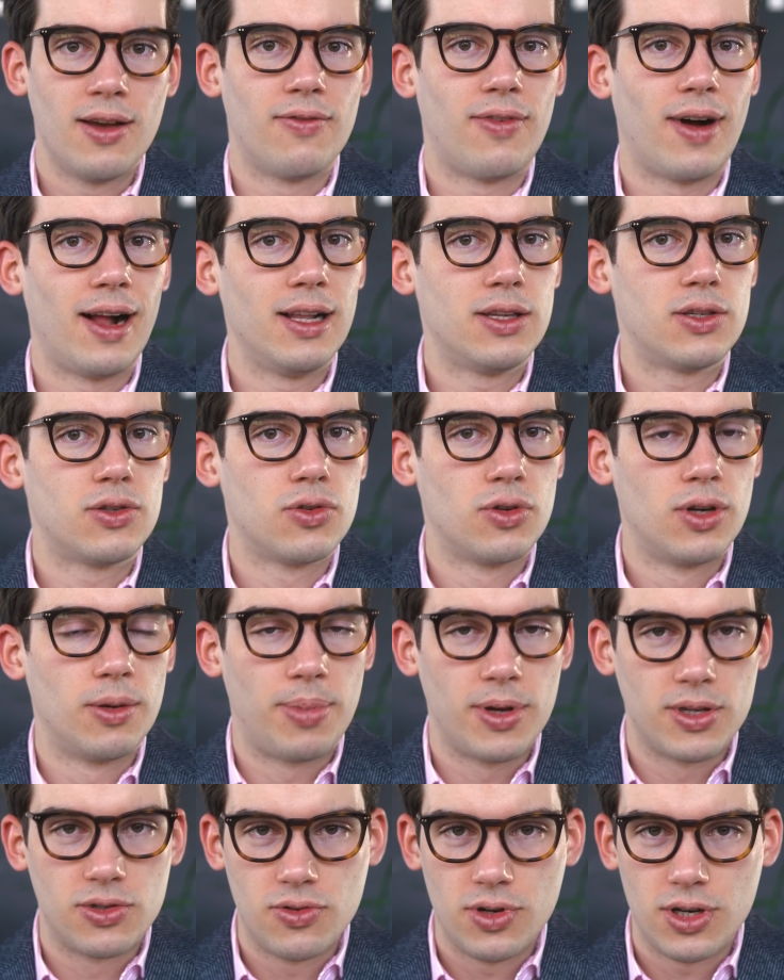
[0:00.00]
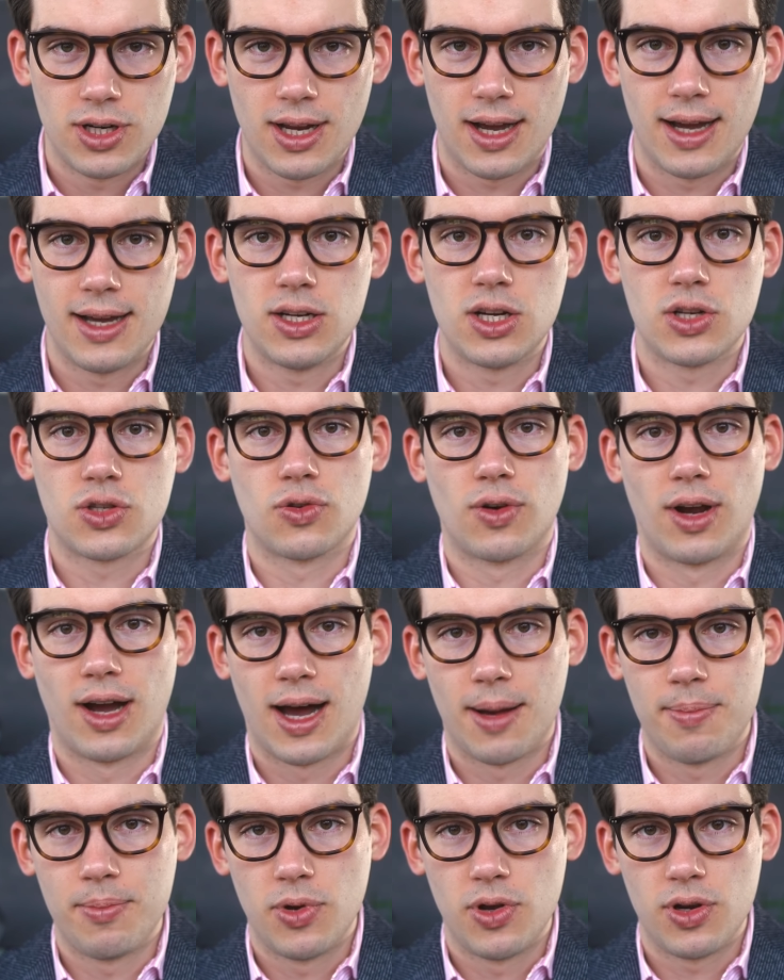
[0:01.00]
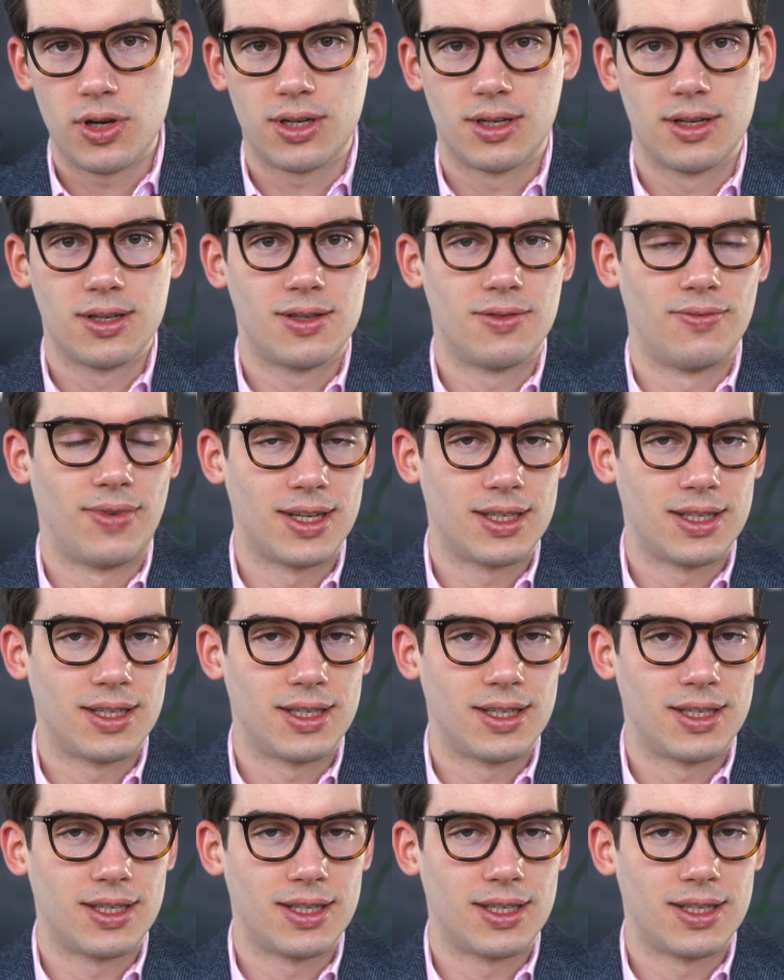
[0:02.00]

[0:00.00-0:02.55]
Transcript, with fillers: Falls du eine persönliche Einschätzung haben möchtest,